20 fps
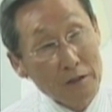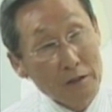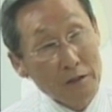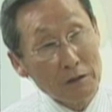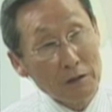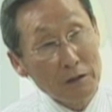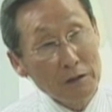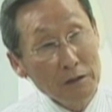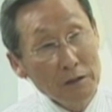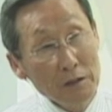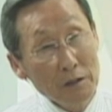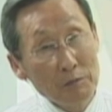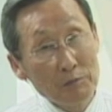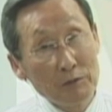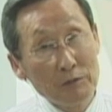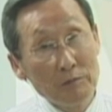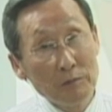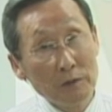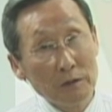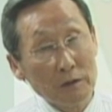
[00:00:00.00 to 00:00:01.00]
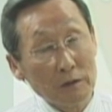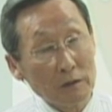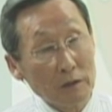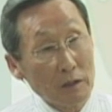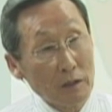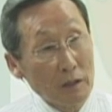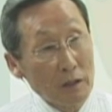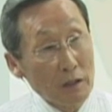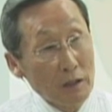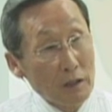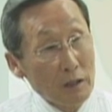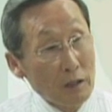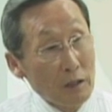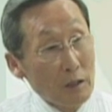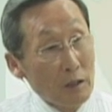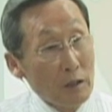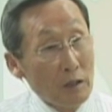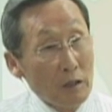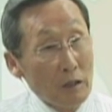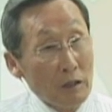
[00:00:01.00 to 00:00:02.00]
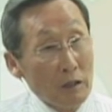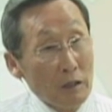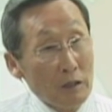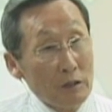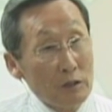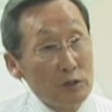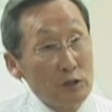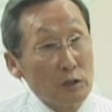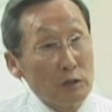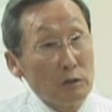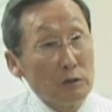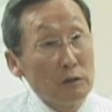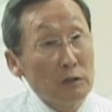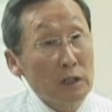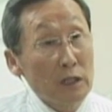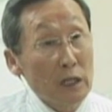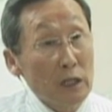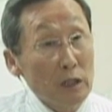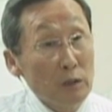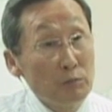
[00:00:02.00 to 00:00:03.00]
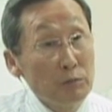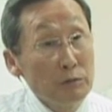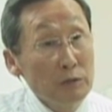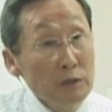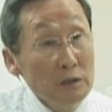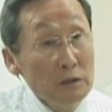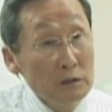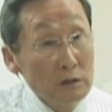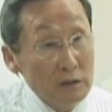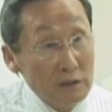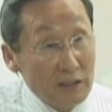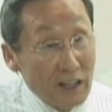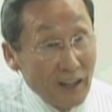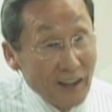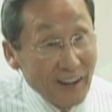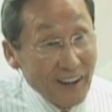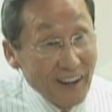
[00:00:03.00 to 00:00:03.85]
전기 제품은 전원 케이블이 있는데